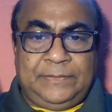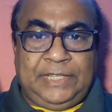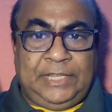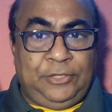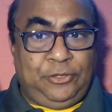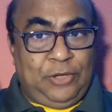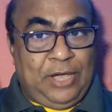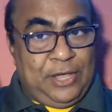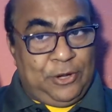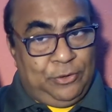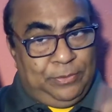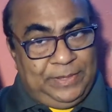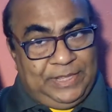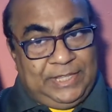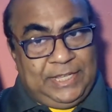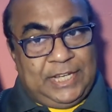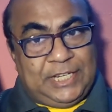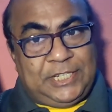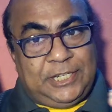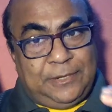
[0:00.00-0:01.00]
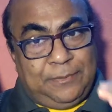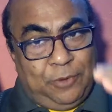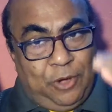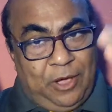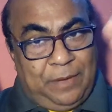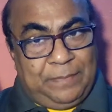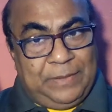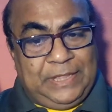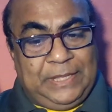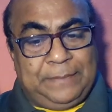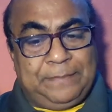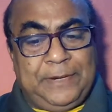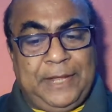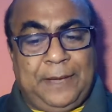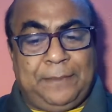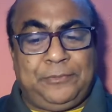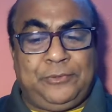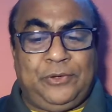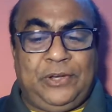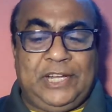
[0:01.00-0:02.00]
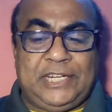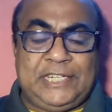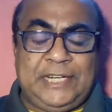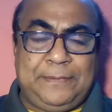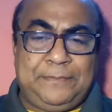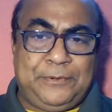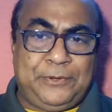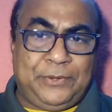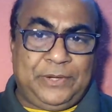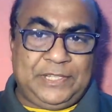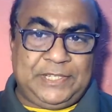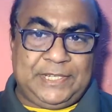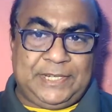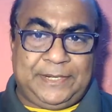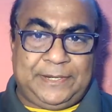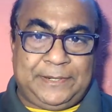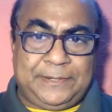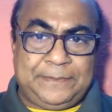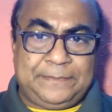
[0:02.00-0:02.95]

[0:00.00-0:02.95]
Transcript: কিন্তু আরব ইতিহাসের মোহাম্মদ ইবনে আবদুল্লাহ সাহেব করেছেন